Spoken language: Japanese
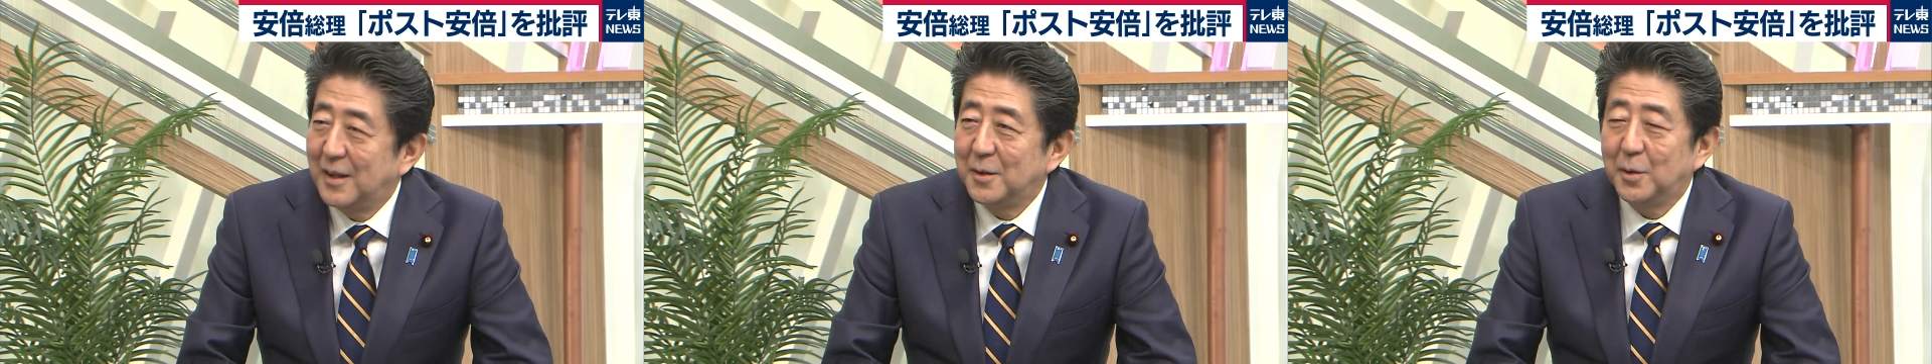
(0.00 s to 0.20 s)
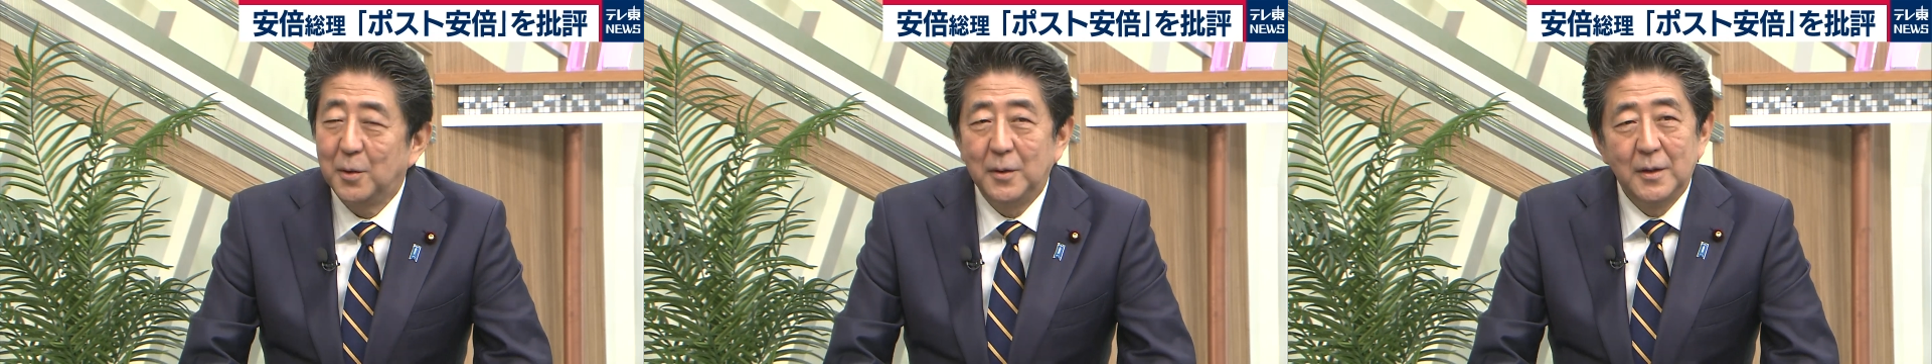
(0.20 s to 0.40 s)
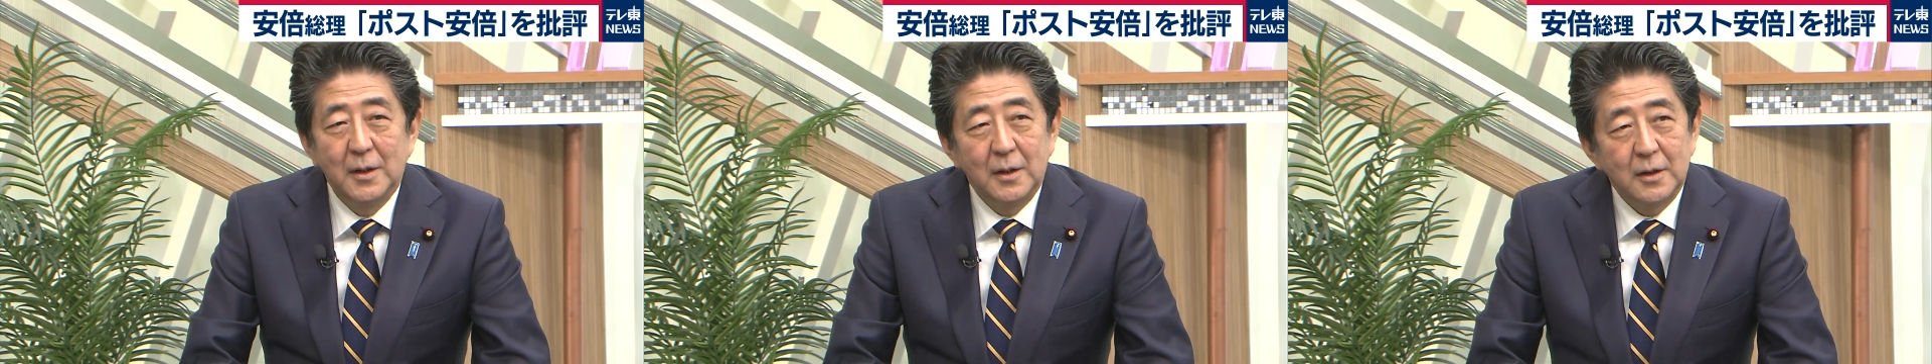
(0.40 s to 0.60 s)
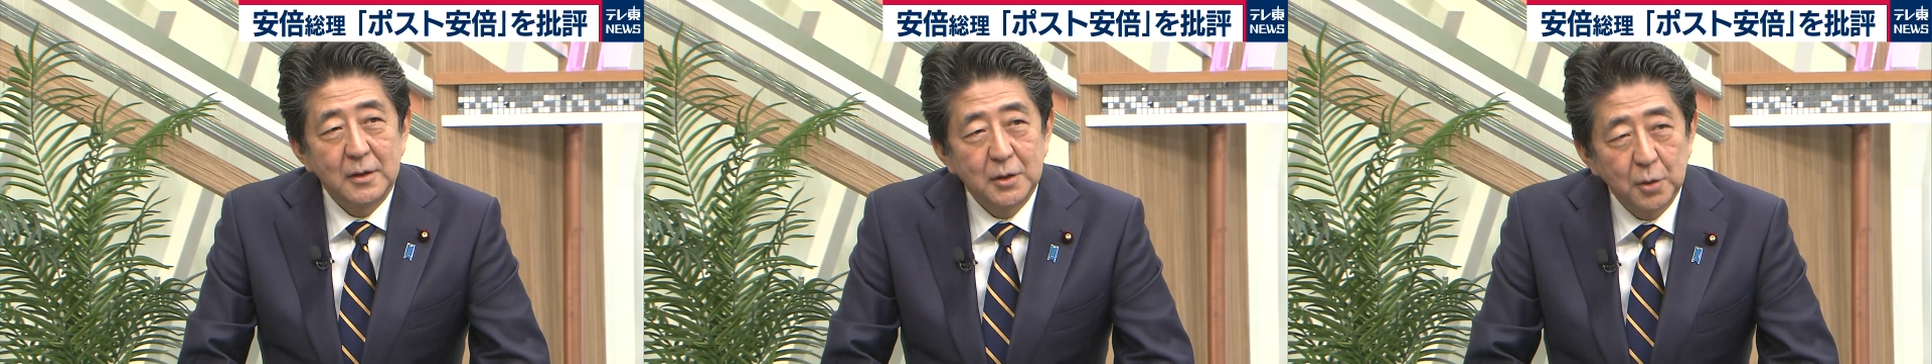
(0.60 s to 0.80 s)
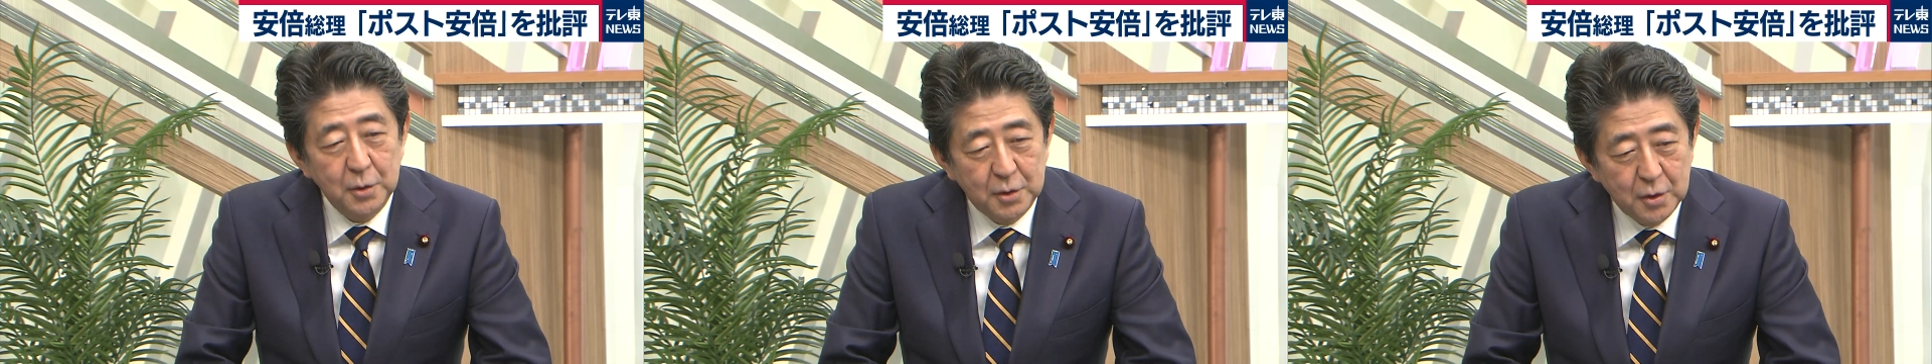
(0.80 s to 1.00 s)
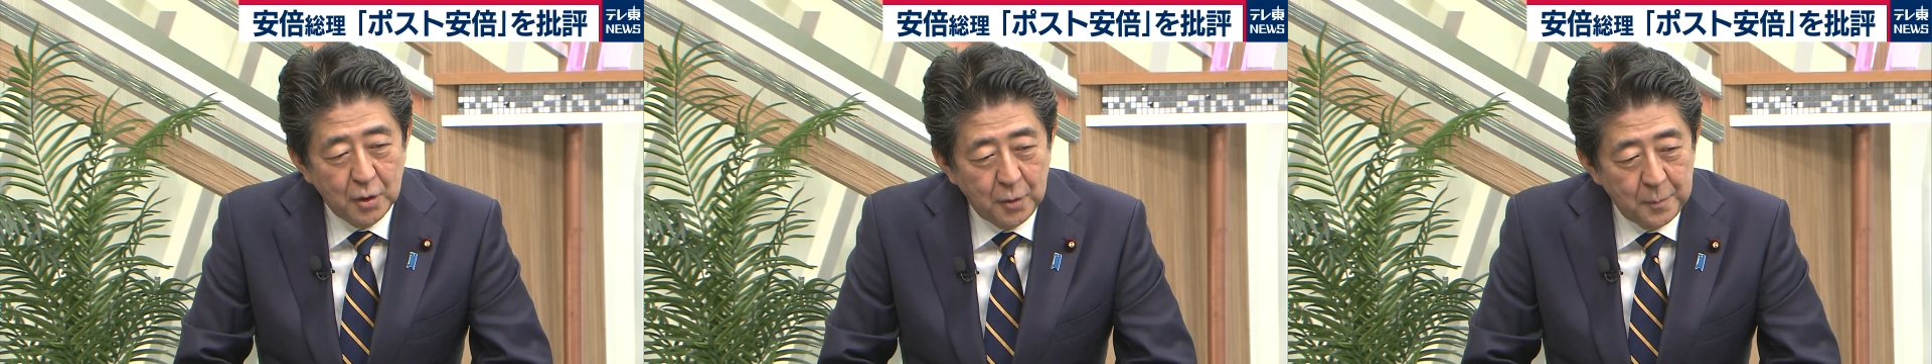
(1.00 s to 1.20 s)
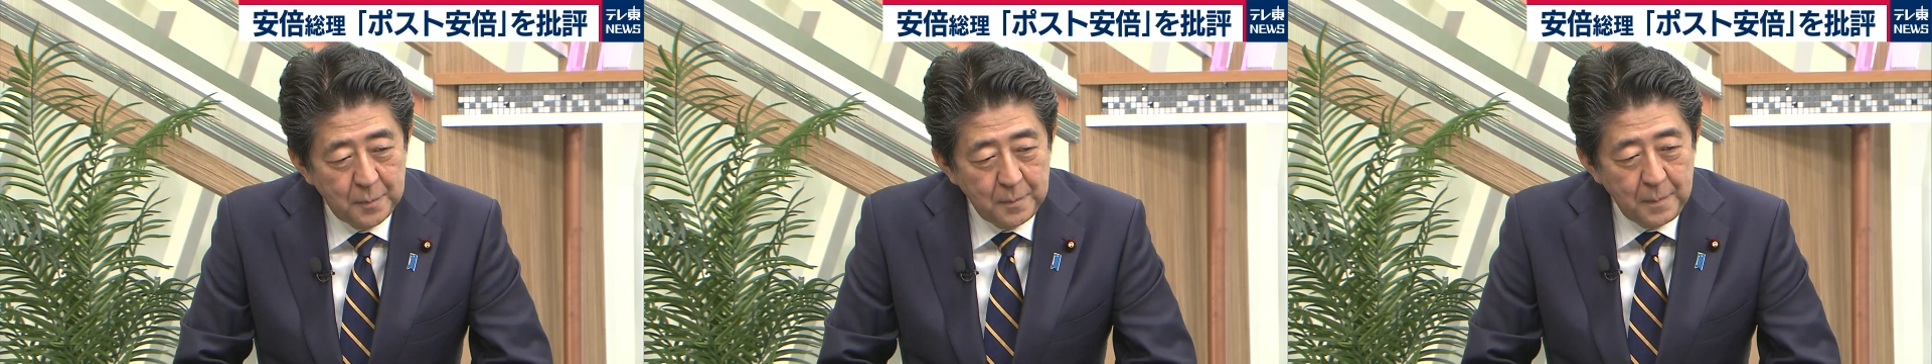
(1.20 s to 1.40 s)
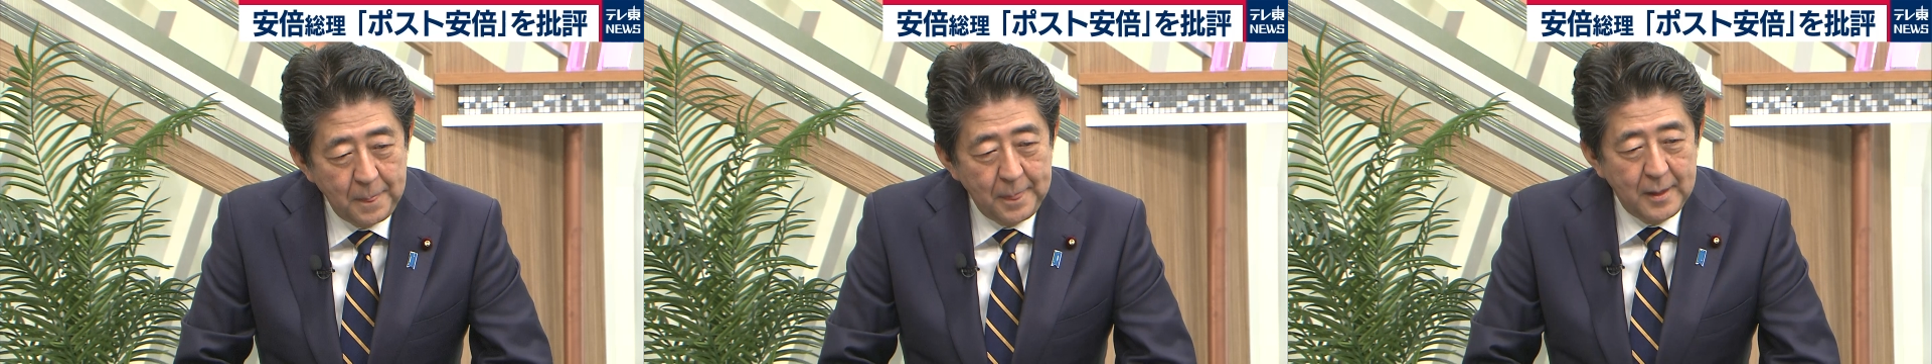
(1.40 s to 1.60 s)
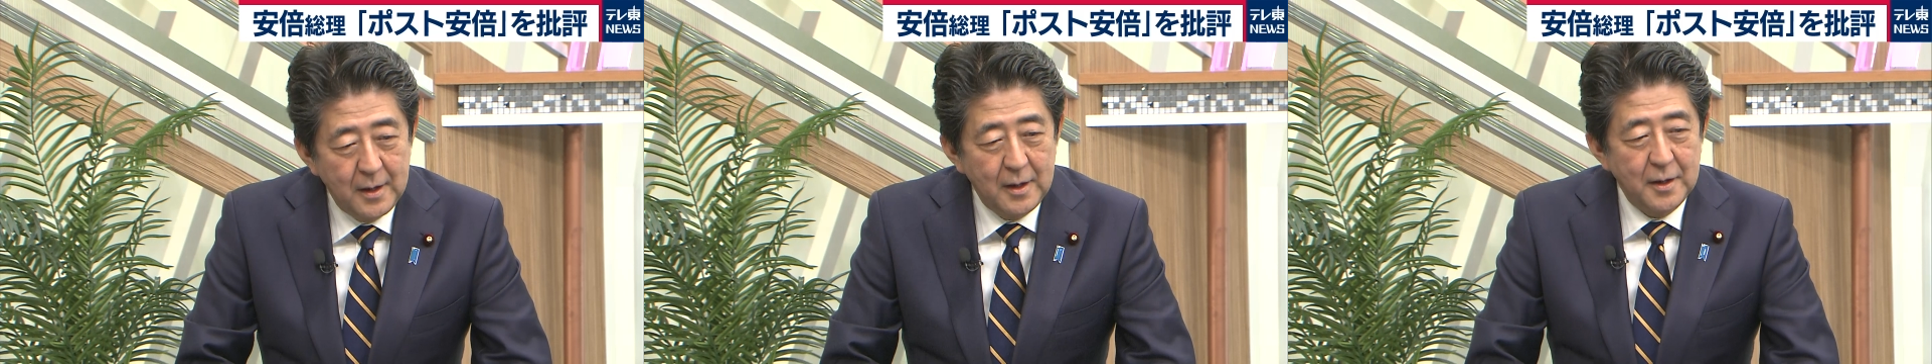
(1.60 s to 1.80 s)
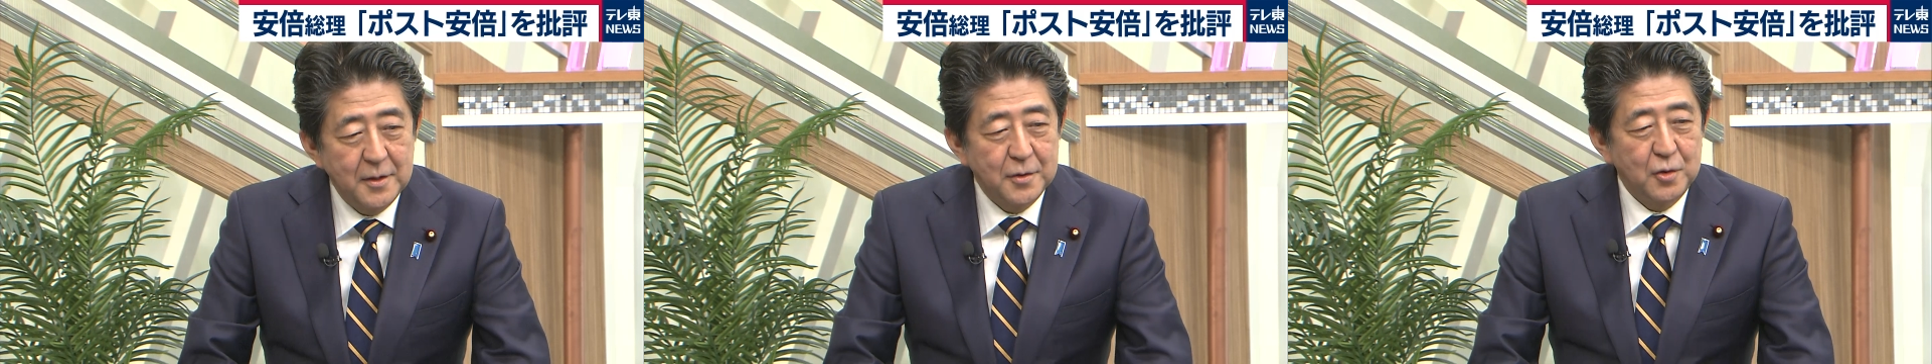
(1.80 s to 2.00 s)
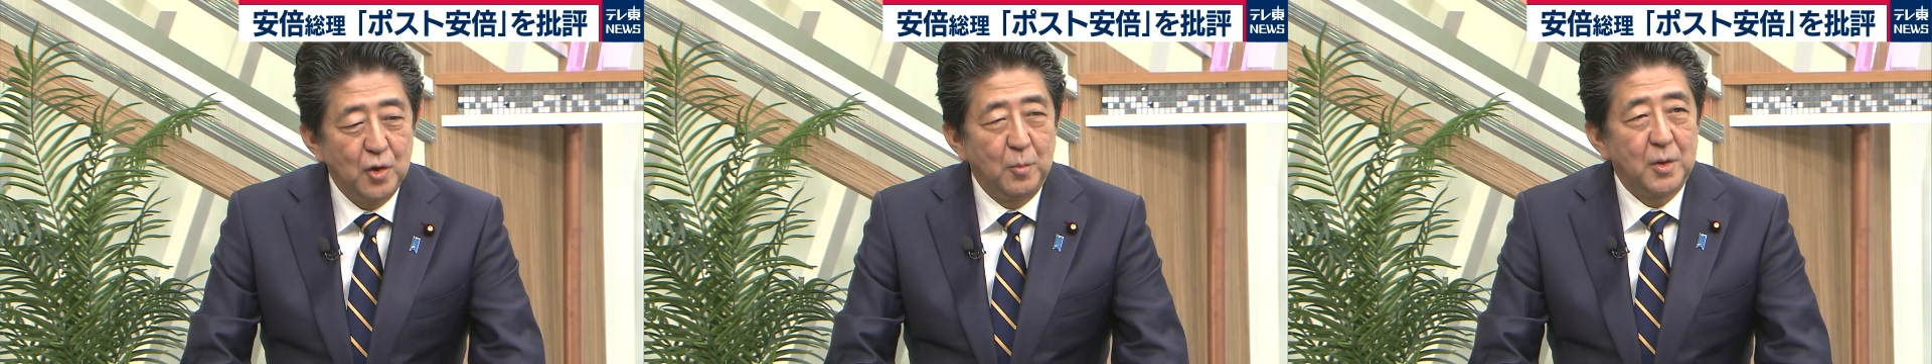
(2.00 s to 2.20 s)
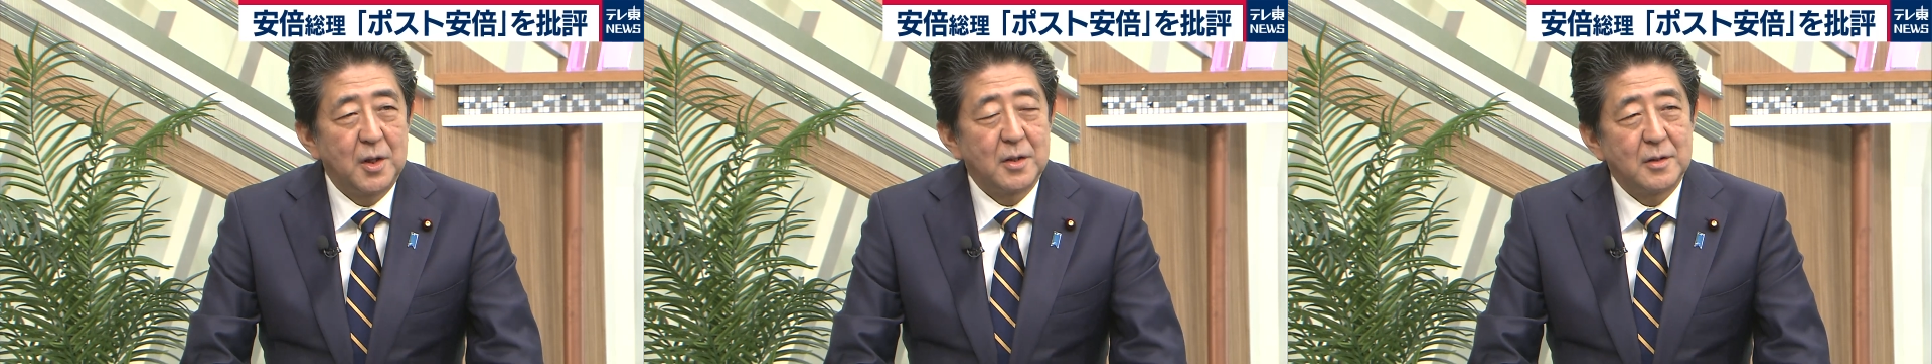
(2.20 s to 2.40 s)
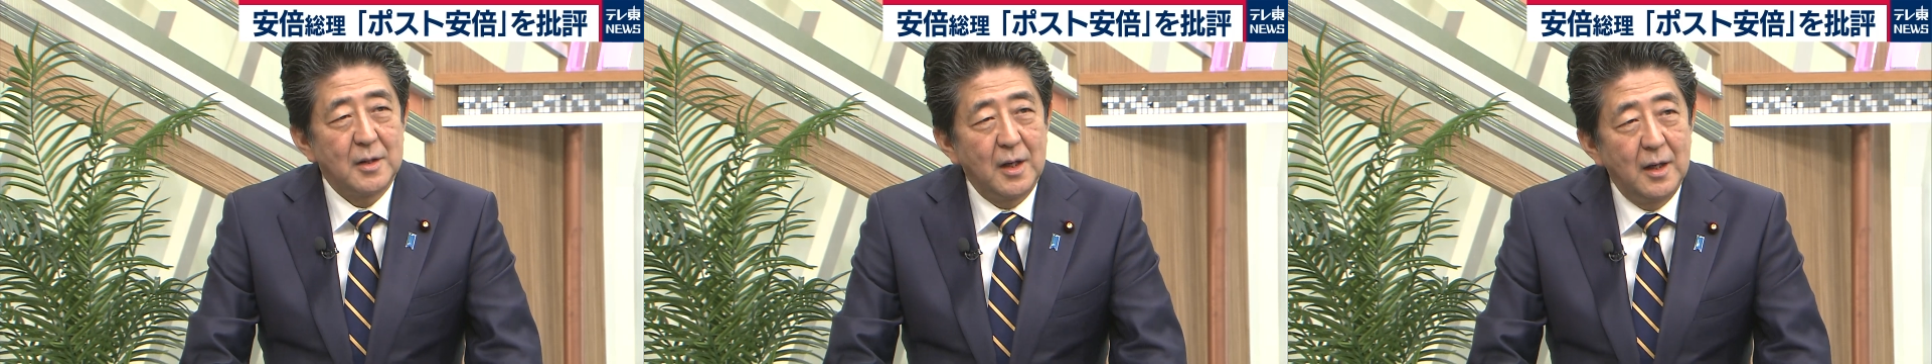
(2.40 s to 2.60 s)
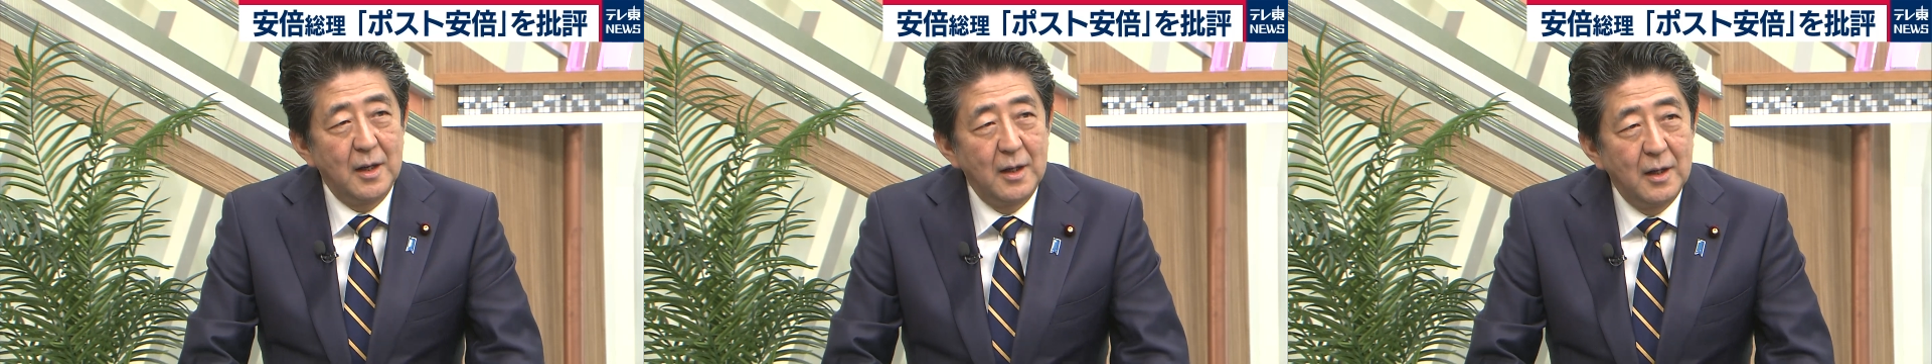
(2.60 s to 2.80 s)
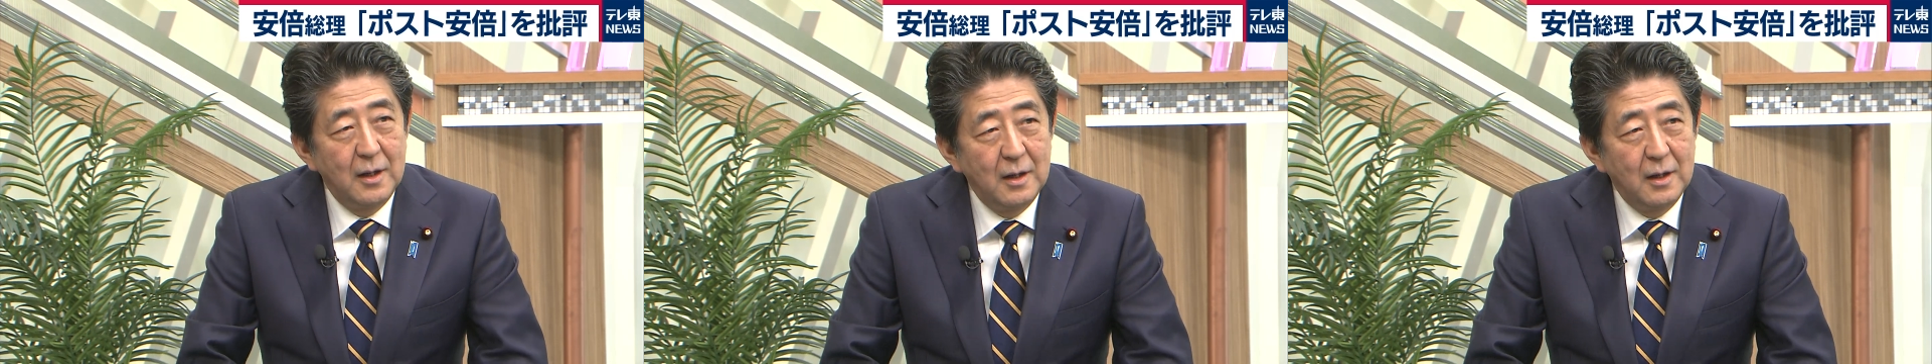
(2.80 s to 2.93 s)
あのジョンソン、えー、首相もですね、